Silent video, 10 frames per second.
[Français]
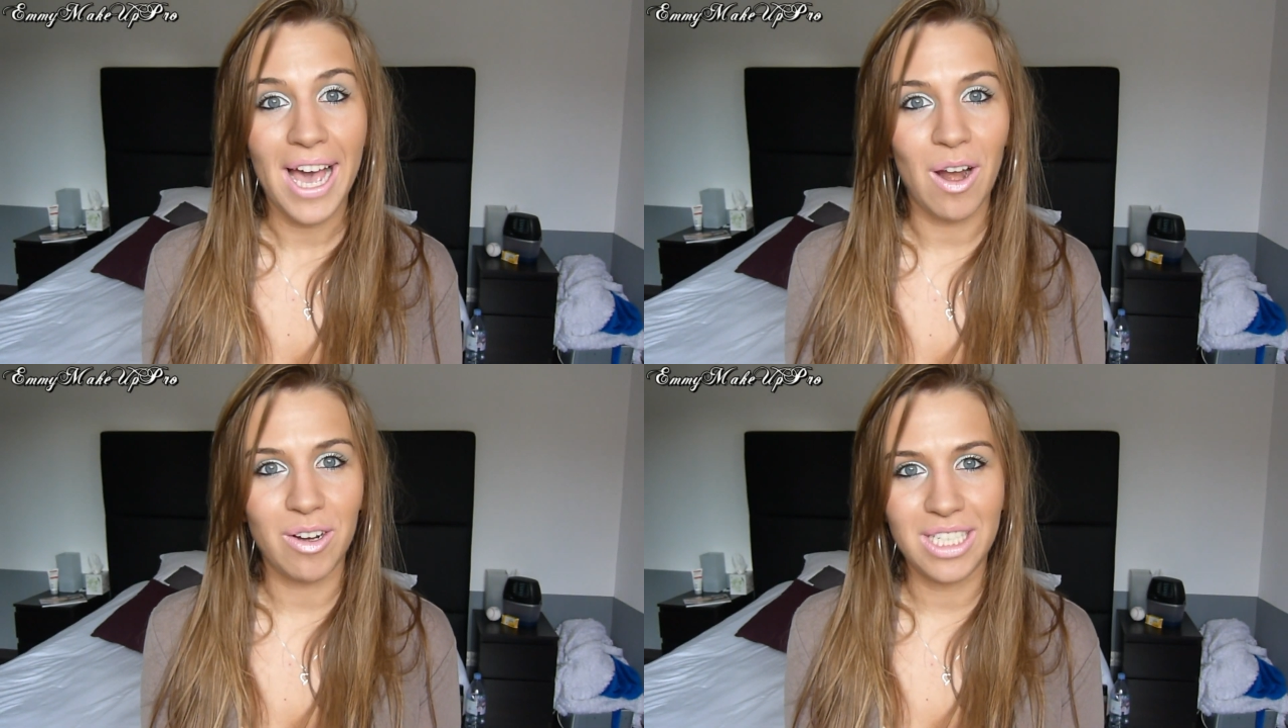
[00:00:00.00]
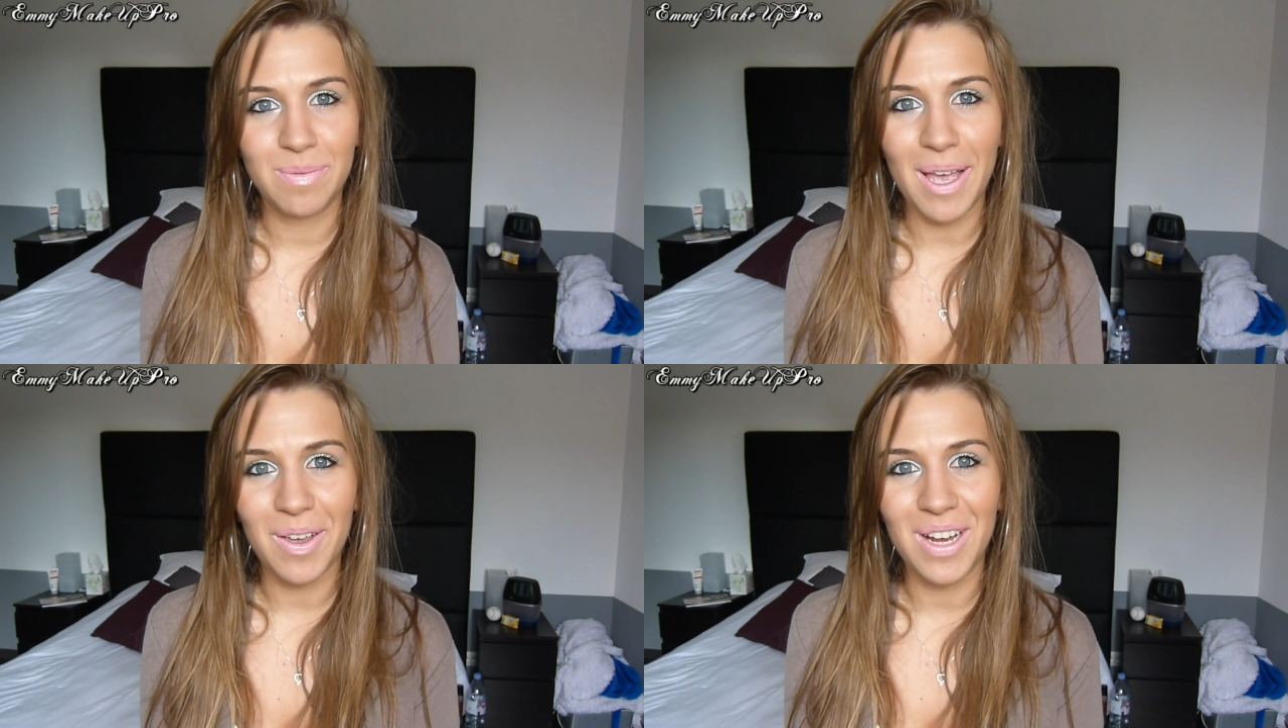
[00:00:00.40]
Alors
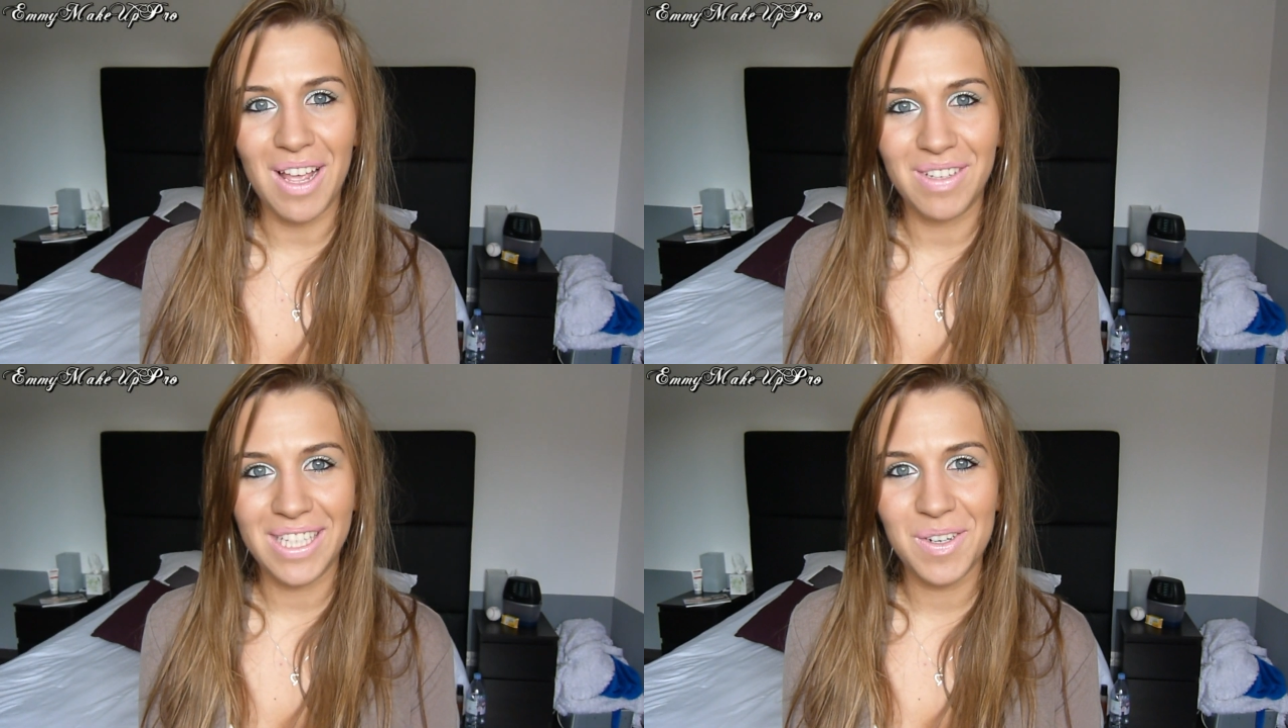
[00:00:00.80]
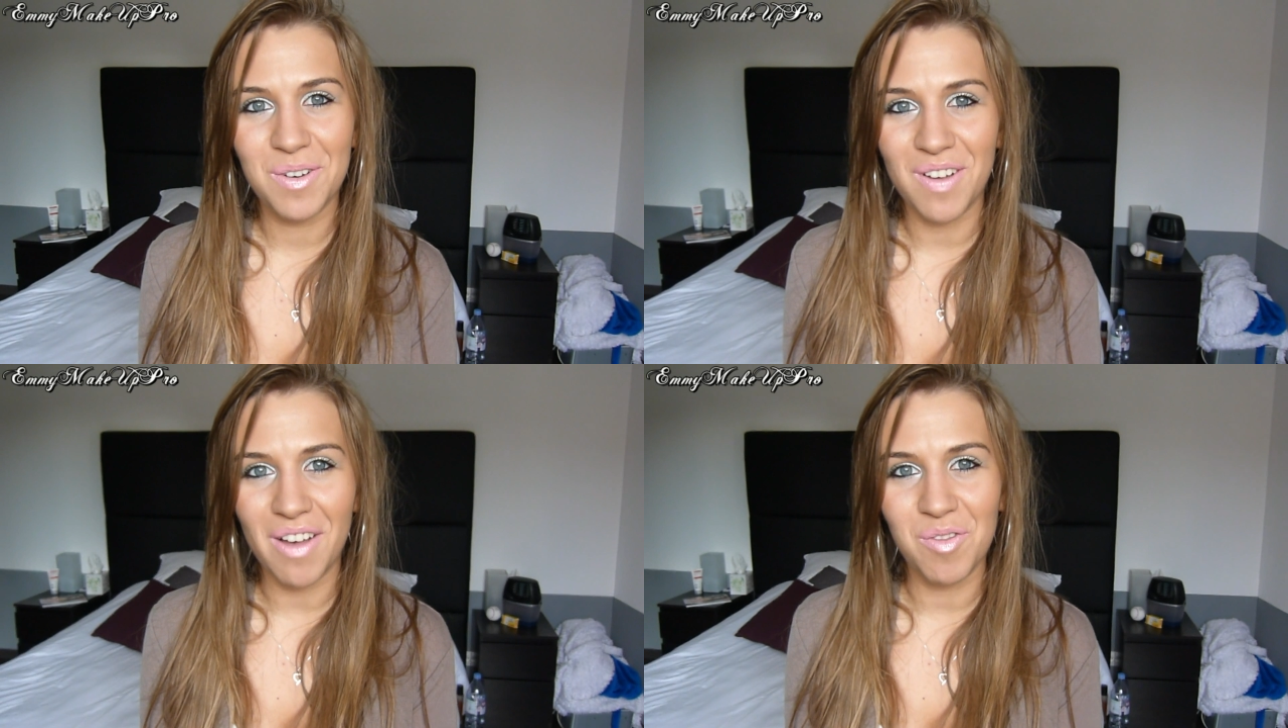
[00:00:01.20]
j'espère que la
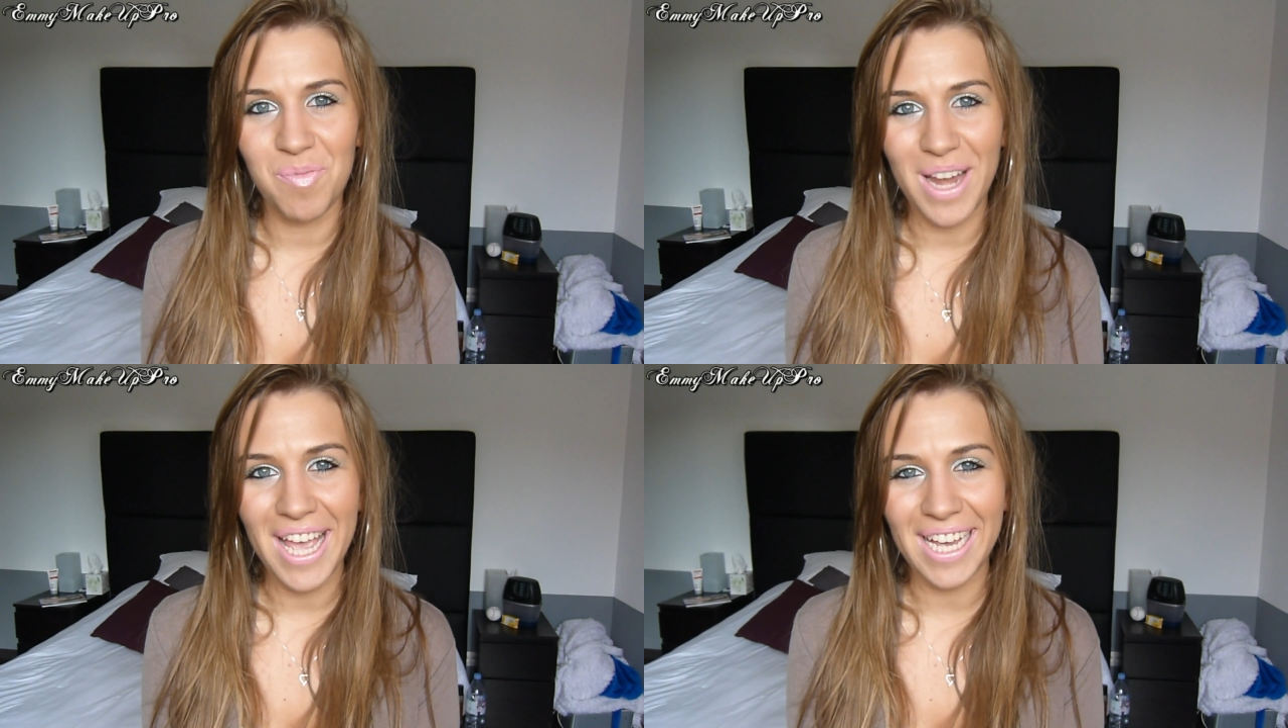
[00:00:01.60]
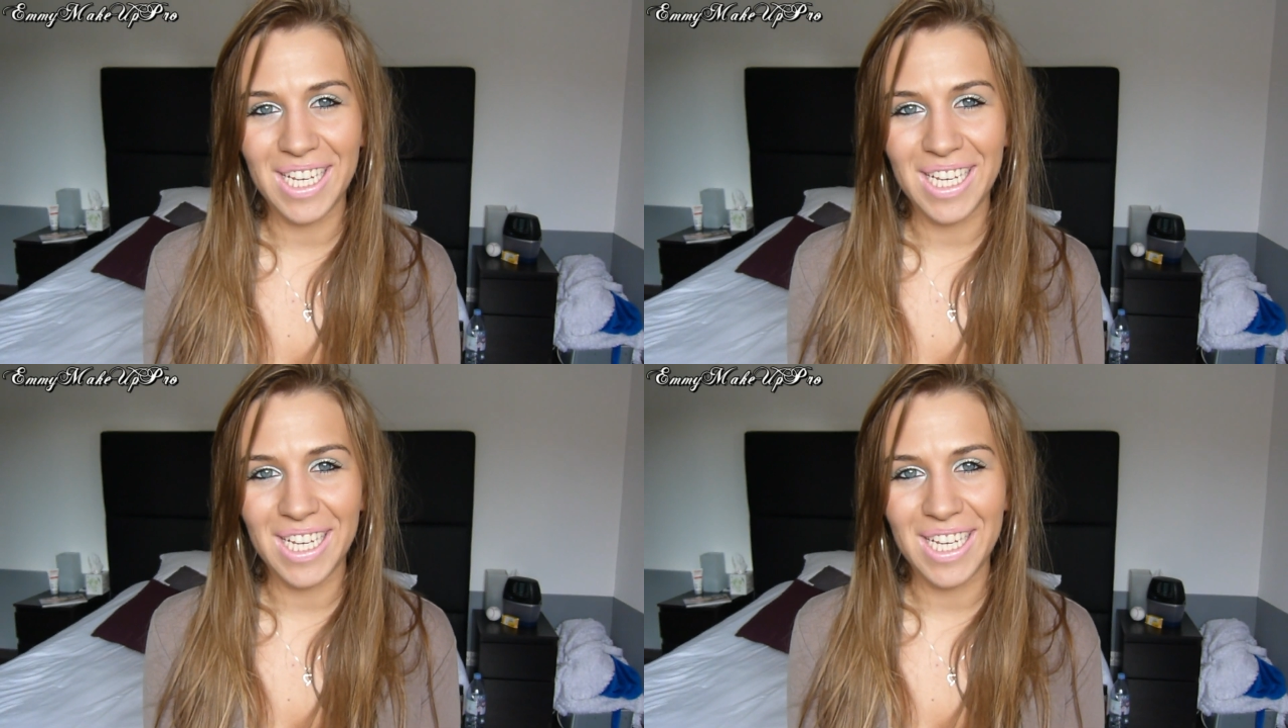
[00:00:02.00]
vidéo va vous plaire